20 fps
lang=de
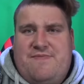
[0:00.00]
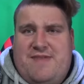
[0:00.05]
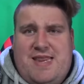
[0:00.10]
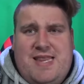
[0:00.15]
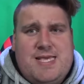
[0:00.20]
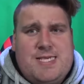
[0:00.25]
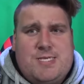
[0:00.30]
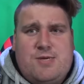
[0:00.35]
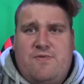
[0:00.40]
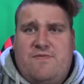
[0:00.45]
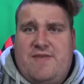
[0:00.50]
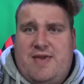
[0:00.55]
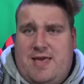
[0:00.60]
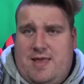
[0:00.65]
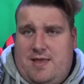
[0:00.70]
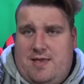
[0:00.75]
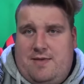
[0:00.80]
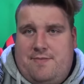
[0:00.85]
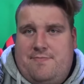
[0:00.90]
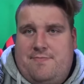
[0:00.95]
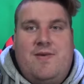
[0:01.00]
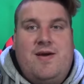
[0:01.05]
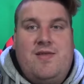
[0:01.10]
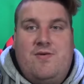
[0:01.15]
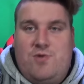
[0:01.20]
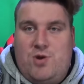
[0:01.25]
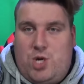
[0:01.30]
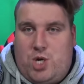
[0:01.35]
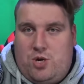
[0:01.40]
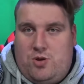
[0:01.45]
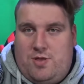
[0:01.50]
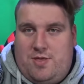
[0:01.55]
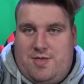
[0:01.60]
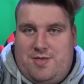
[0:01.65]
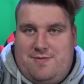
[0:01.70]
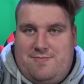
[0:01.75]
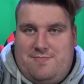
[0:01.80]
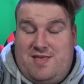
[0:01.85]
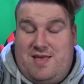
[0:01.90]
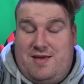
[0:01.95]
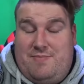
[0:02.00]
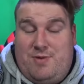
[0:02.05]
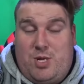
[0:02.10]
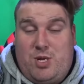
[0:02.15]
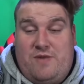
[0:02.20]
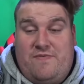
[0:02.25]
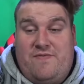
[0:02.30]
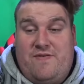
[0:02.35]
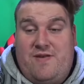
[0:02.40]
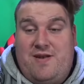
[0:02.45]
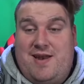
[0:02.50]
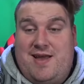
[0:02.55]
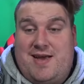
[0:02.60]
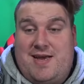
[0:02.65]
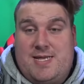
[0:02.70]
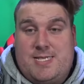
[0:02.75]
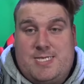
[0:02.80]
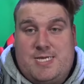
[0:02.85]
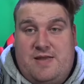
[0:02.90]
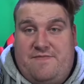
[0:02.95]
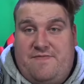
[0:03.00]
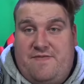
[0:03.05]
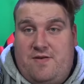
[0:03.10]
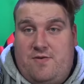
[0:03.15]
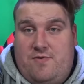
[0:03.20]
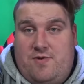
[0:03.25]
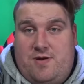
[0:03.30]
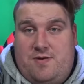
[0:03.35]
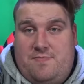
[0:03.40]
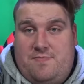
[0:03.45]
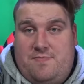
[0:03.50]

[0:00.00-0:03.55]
wenn es so wäre, meine Unschuld habe ich schon vor langer Zeit verloren.